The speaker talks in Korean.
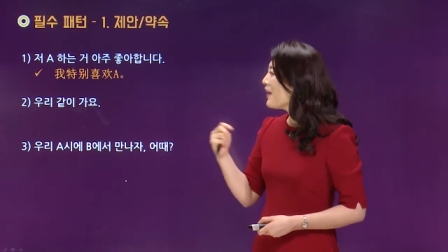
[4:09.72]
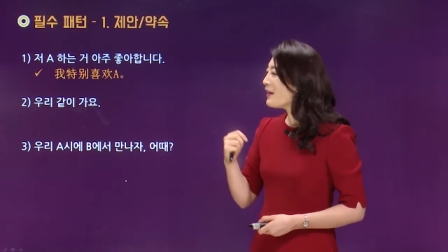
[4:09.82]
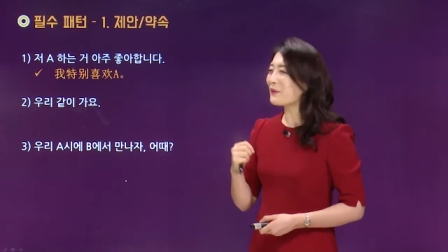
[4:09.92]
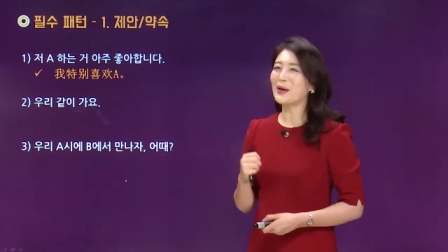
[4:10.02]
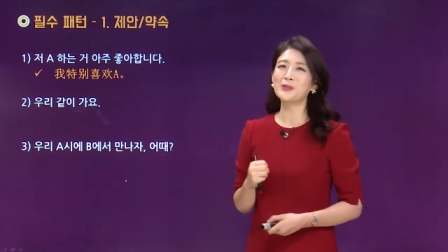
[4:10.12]

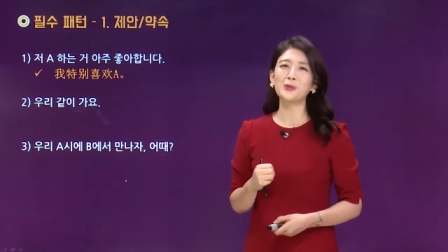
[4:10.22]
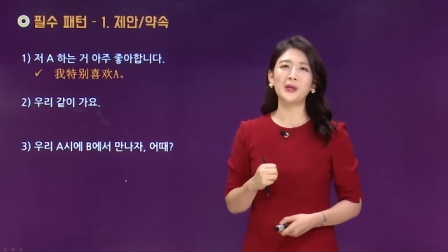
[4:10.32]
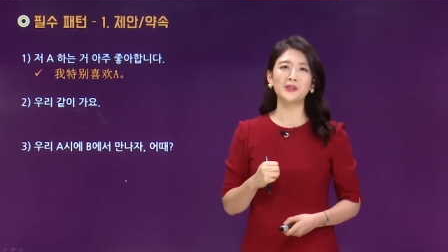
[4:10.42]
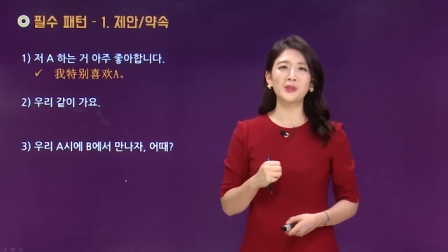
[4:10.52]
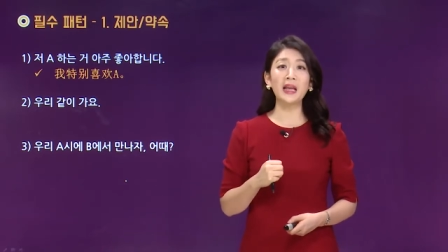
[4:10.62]
A라고 할 수
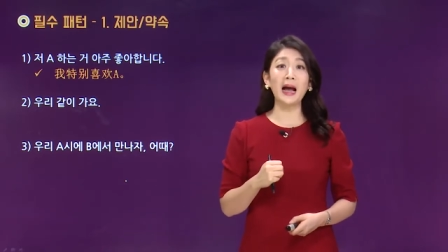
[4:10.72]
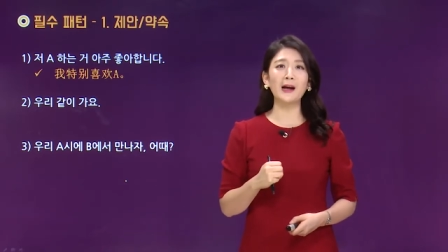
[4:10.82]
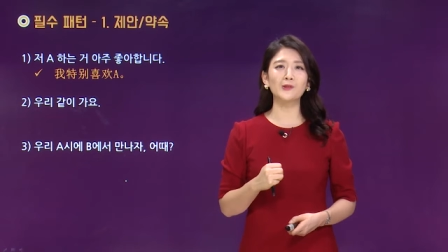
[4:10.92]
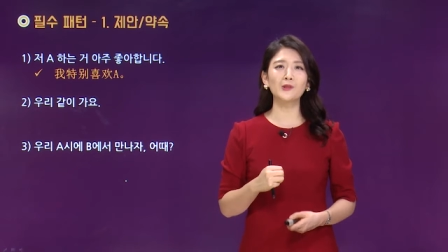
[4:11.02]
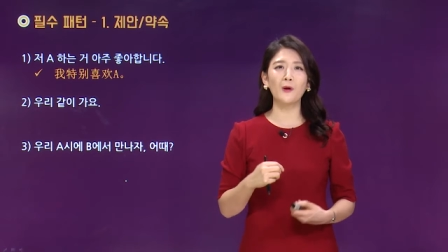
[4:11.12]
있겠죠. 이
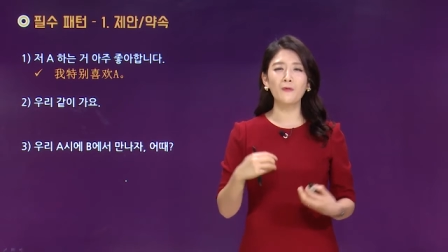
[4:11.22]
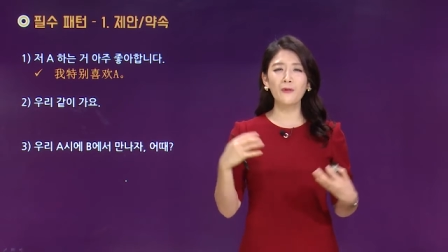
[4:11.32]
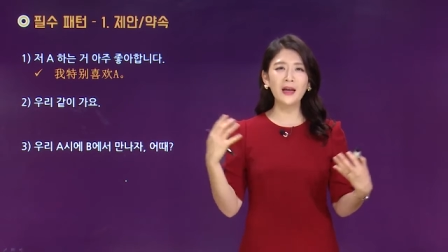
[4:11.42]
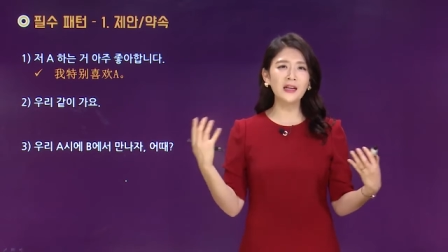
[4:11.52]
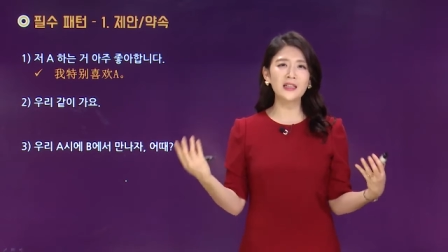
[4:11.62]
아주는
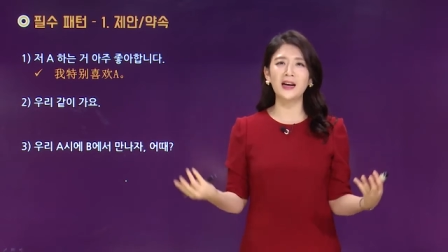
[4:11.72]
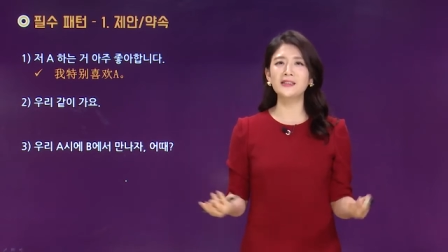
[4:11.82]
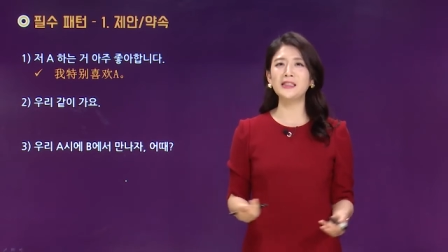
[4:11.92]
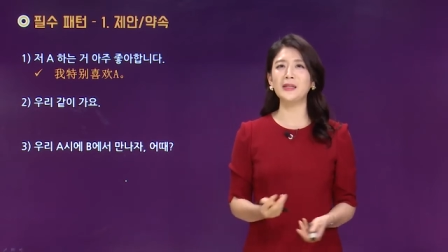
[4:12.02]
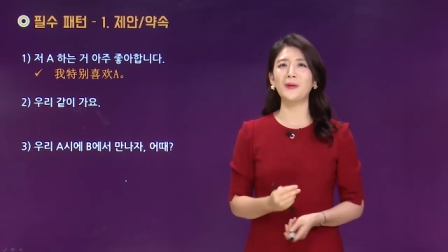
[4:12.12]

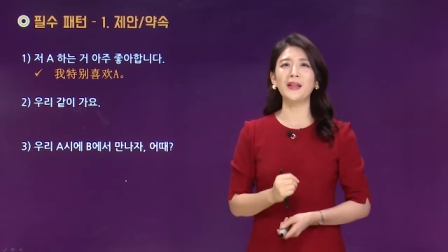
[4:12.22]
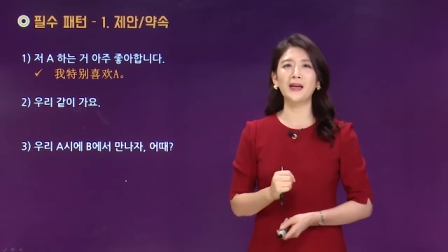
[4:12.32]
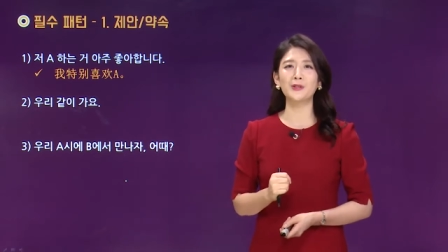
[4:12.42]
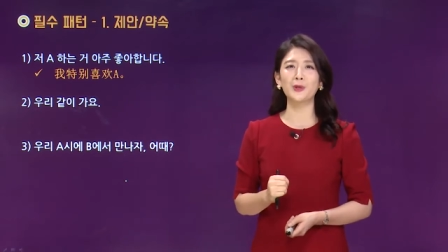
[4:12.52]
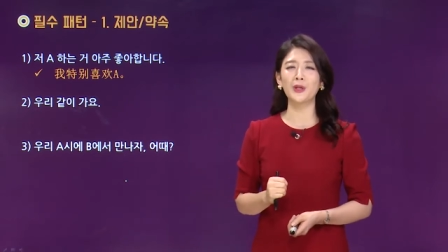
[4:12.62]
我非常喜欢
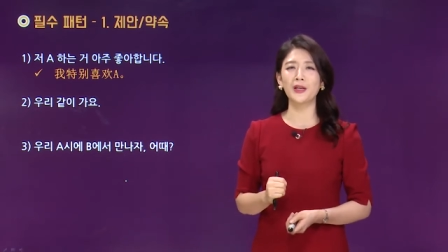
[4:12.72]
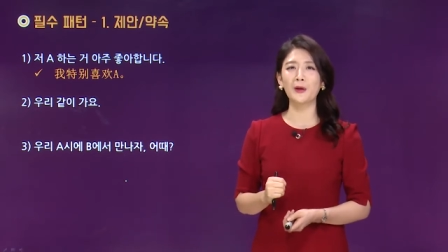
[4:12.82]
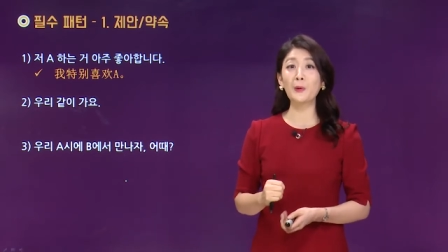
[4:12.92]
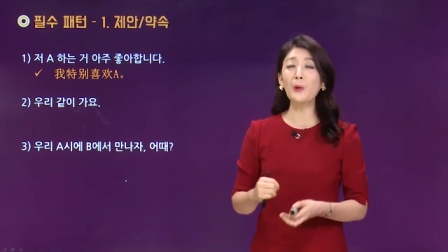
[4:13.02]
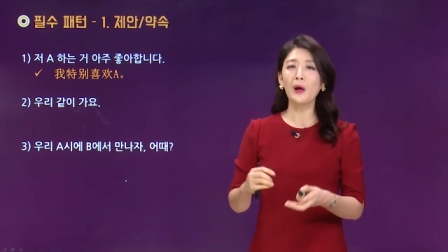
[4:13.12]
하셔도
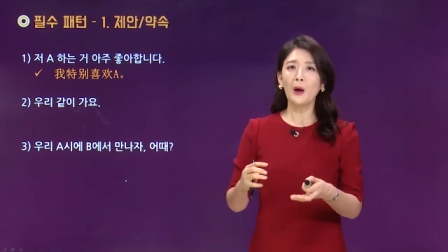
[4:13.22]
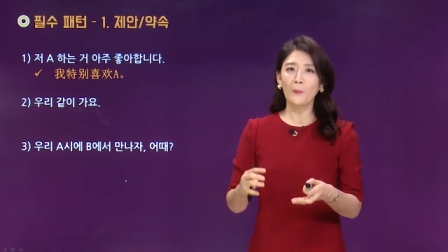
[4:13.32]
되겠고